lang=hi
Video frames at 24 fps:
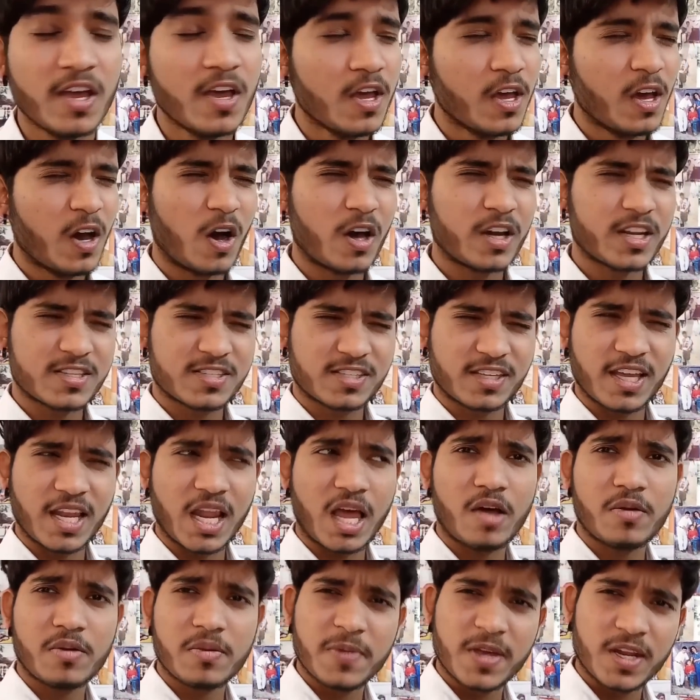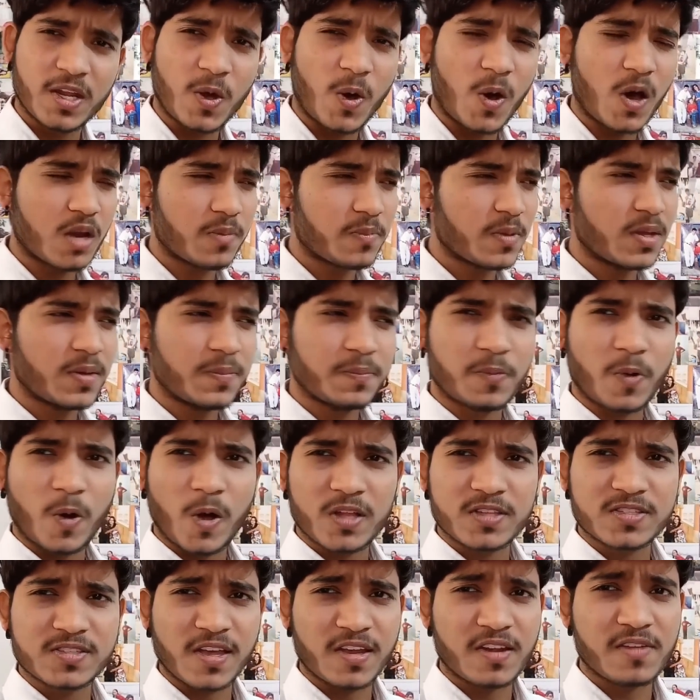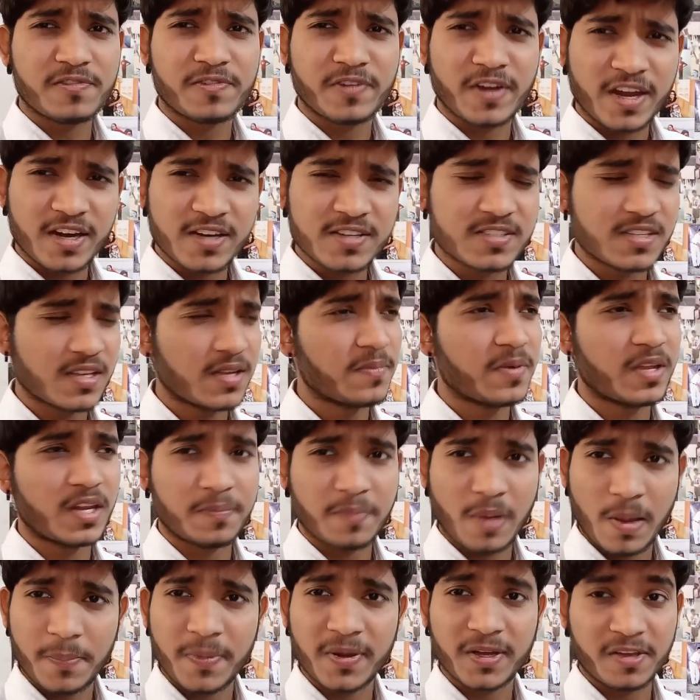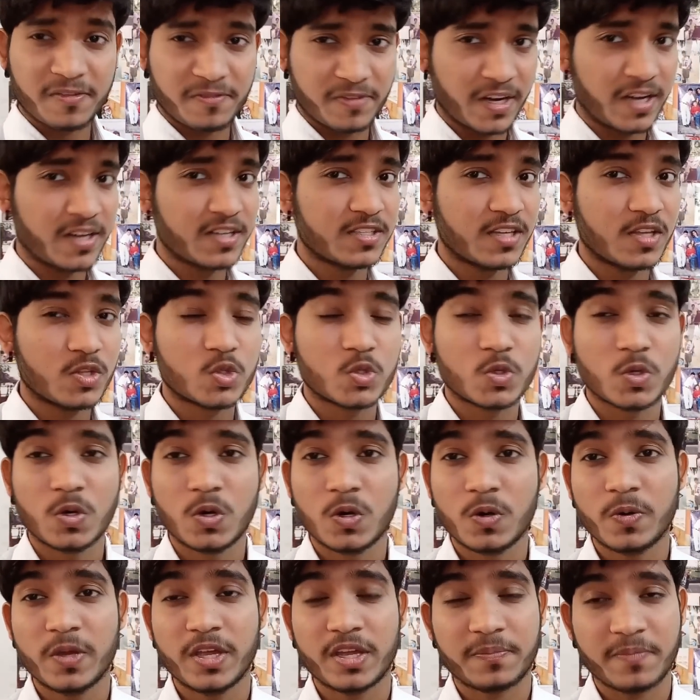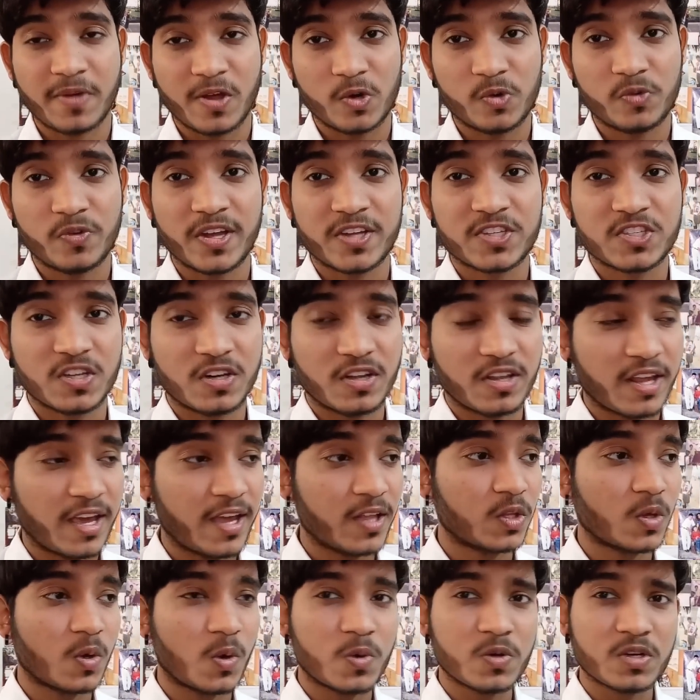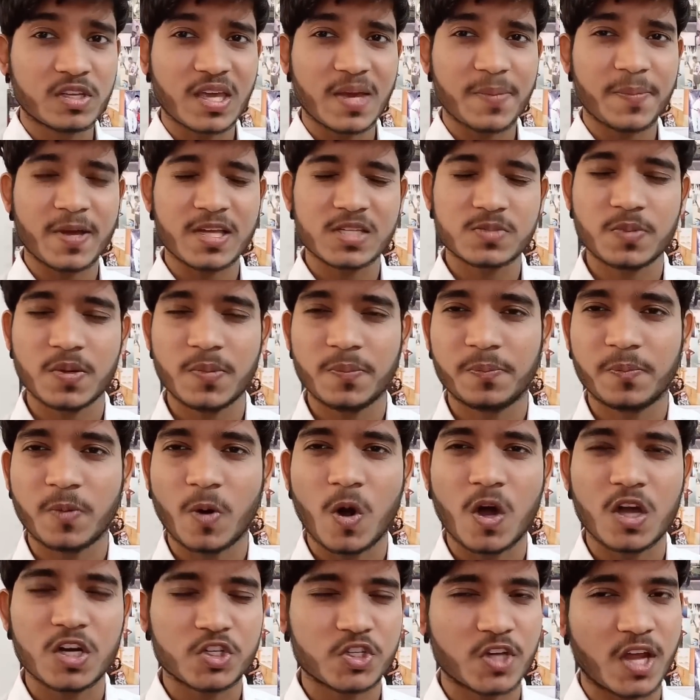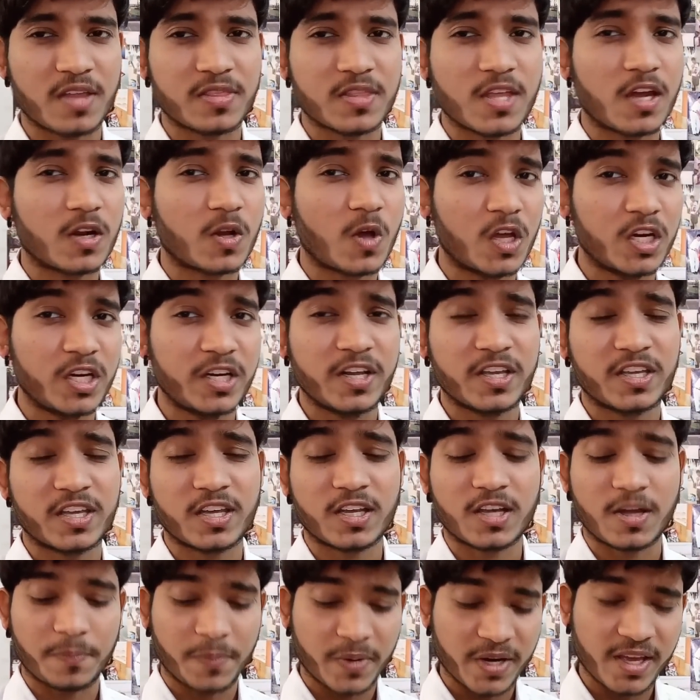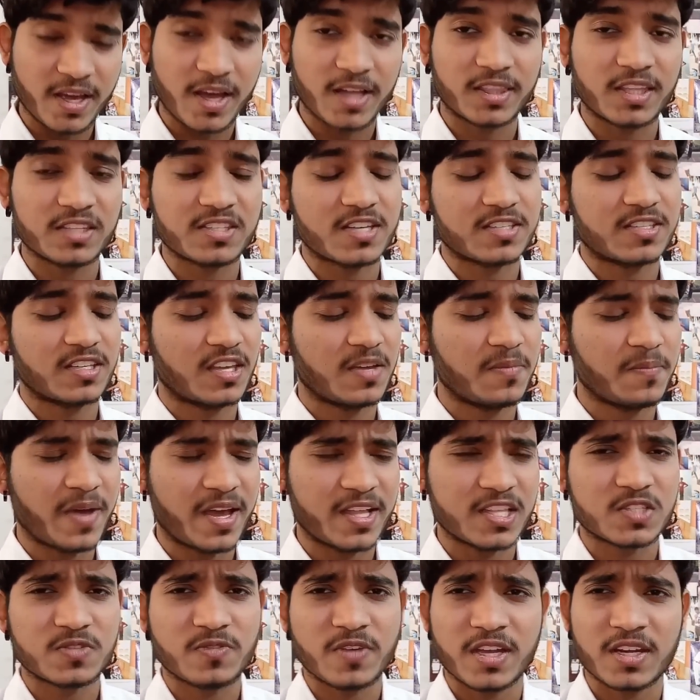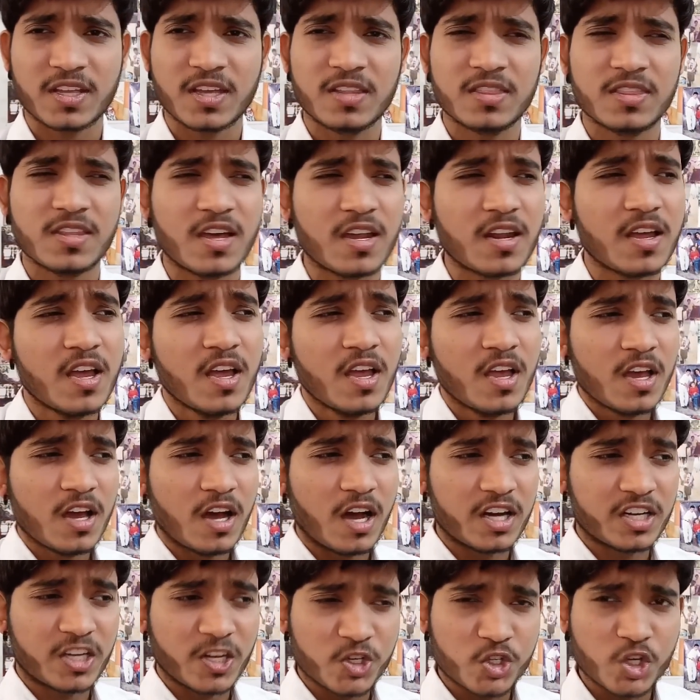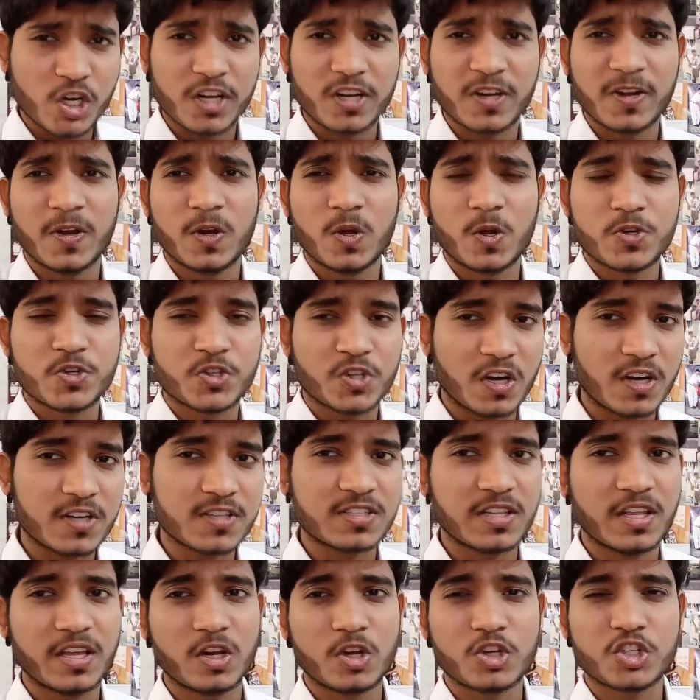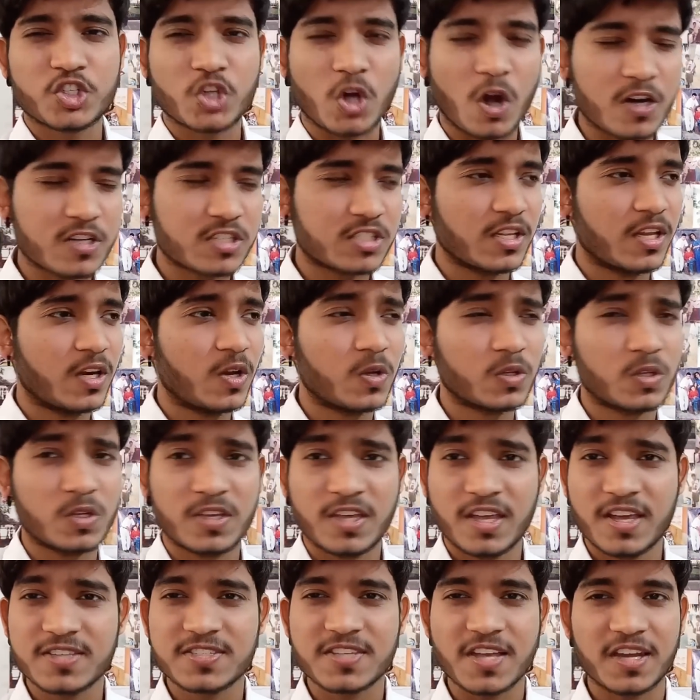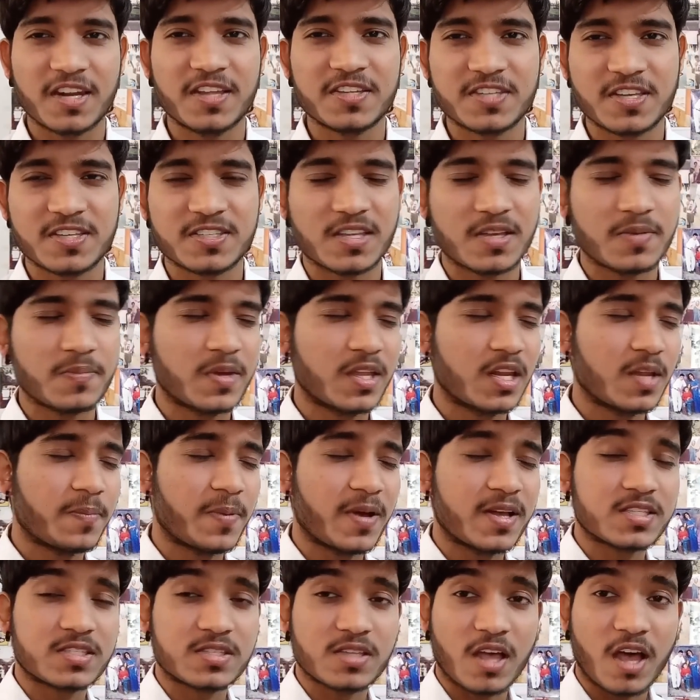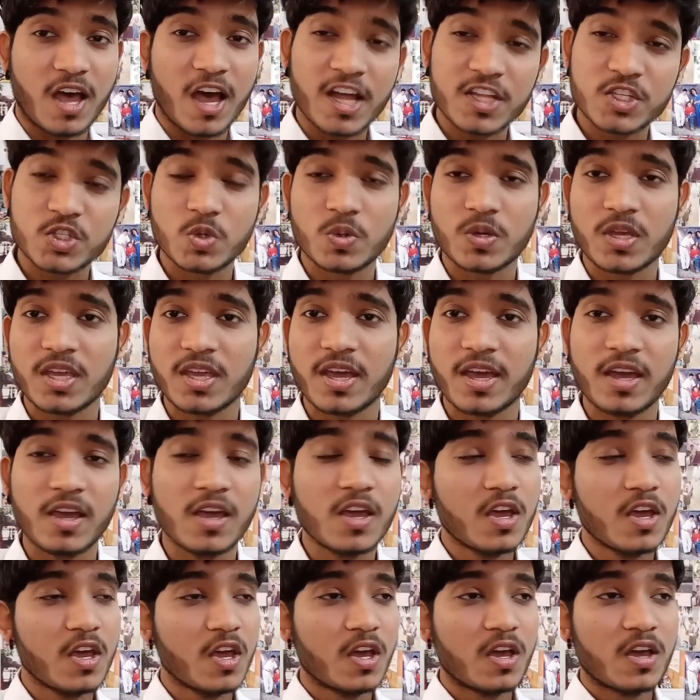है और इसके अलावा भी मेरे और भी बहुत सारे फ्रेंड्स है मेरे पापा के फ्रेंड्स है जो एक मैन्युफैक्चरर है तो उनके पास भी बहुत शानदार क्वालिटी के कपड़े आते हैं जैसे कि मैंसवेयर वेयर के अंदर टी शर्ट ले लो शर्ट्स ले लो शॉर्ट्स ले लो तो ये सारी चीजें मेरे पास आ चुकी है